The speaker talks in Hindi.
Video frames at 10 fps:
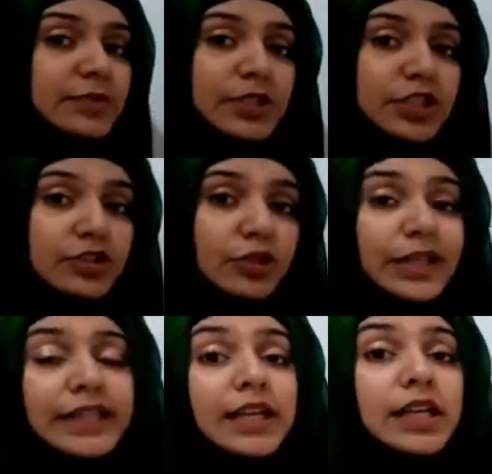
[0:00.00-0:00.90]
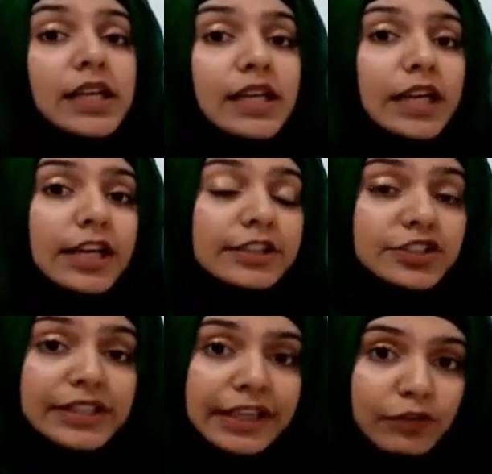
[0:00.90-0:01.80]
किसमें चेंज हो रहा था
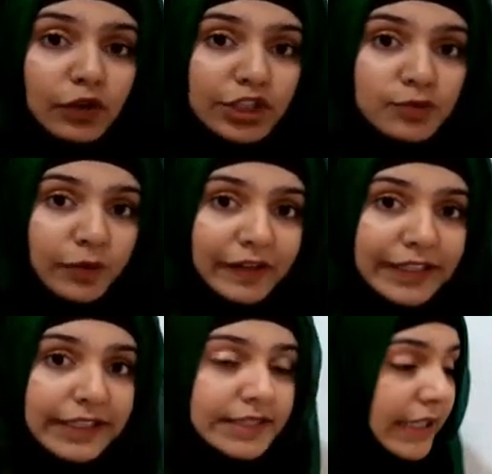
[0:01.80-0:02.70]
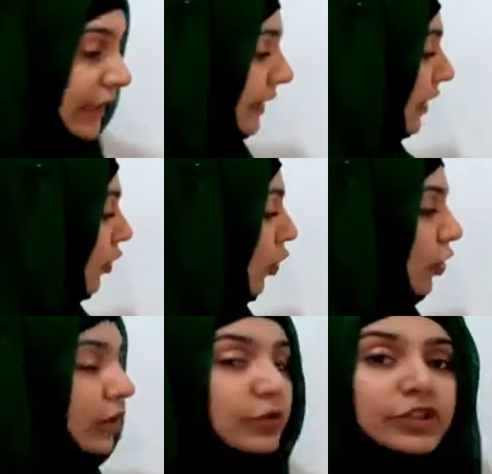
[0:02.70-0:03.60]
जितने वोल्टेज प्रोवाइड किए जा रहे थे
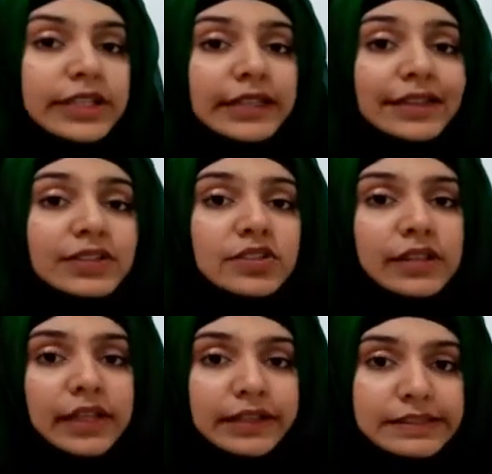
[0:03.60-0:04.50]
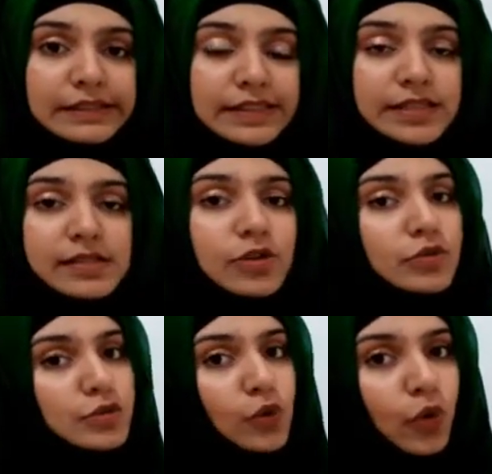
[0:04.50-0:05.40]
और उसके अंदर जितनी रेजिस्टेंस थी
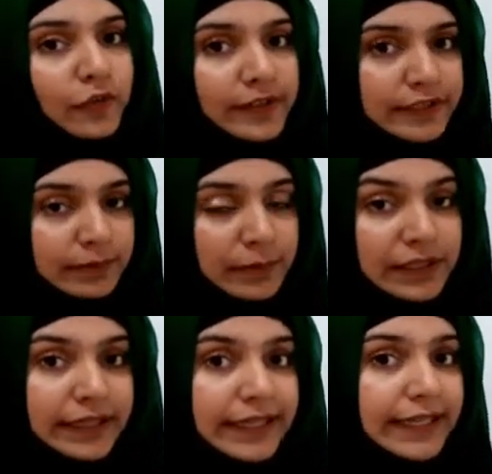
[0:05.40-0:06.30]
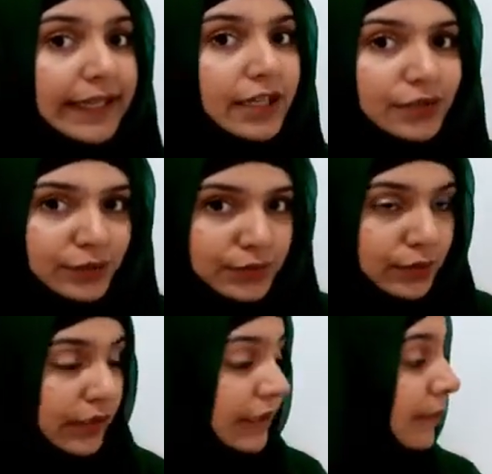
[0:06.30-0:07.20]
उसको ओवरकम करने के लिए
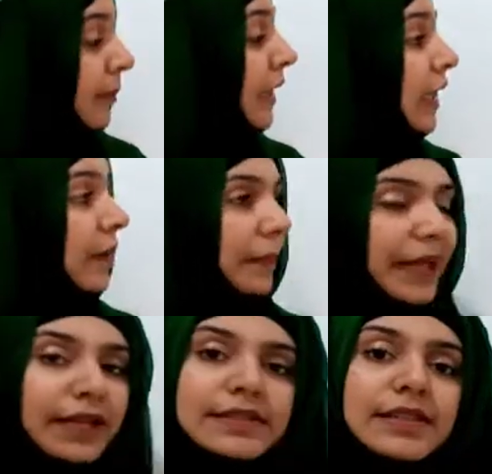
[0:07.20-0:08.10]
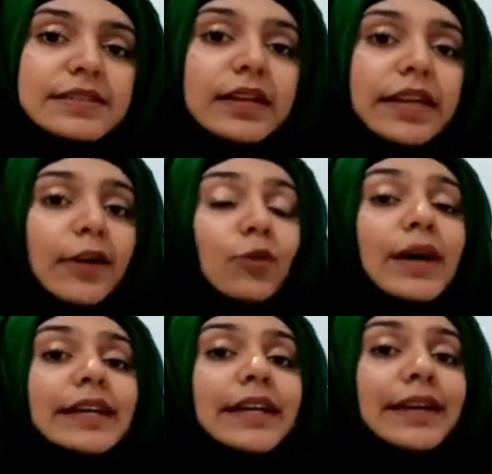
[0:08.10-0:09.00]
यूज हो रहा था फिर आहिस्ता आहिस्ता क्या
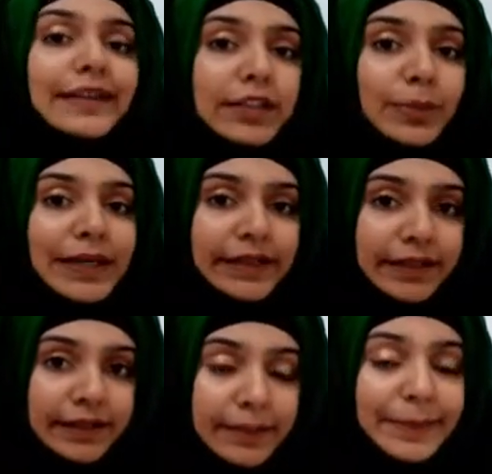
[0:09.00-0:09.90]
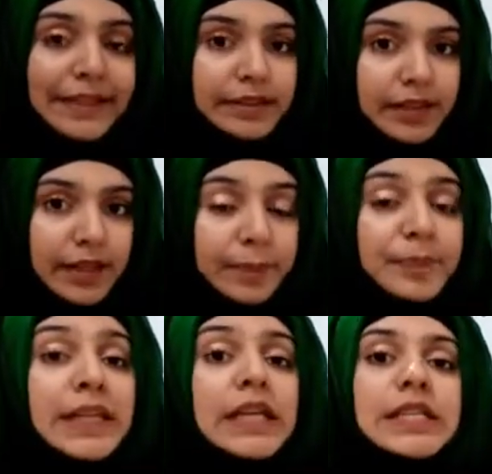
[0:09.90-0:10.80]
हुआ कि करंट बढ़ता क्या बढ़ता क्या
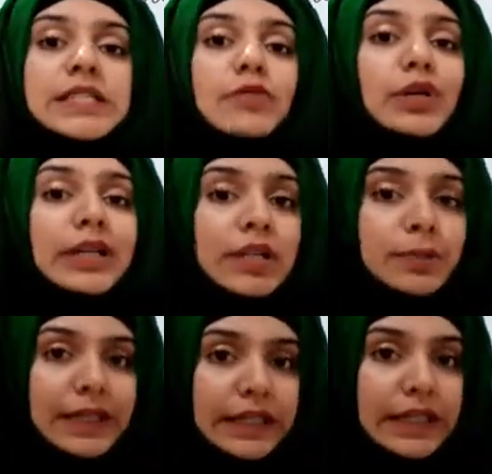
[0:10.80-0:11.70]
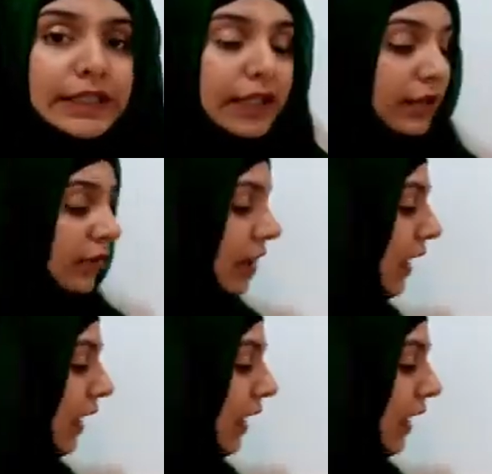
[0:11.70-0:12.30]
जब वो करंट बढ़ रहा था